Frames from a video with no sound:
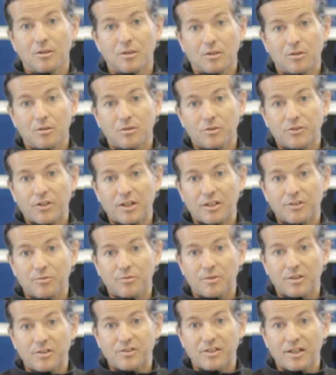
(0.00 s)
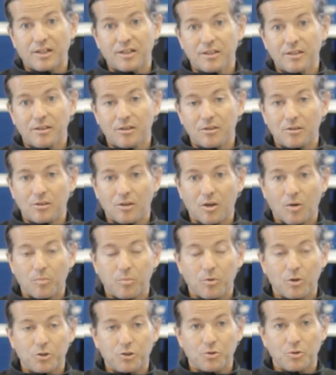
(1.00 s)
quand elles sont installées en
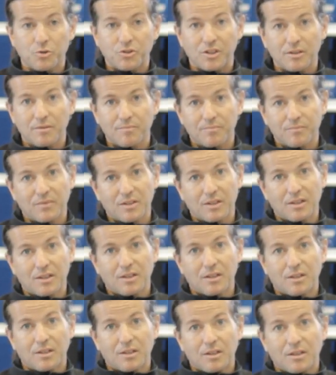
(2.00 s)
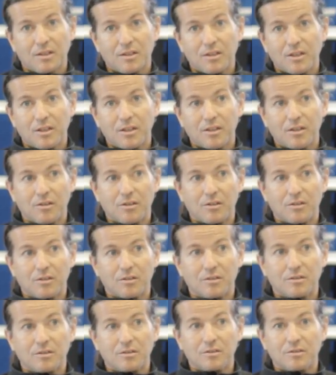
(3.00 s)
proche côtier.
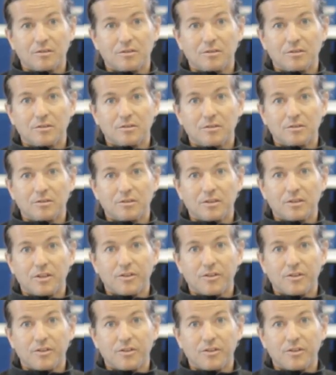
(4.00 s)
Euh, et,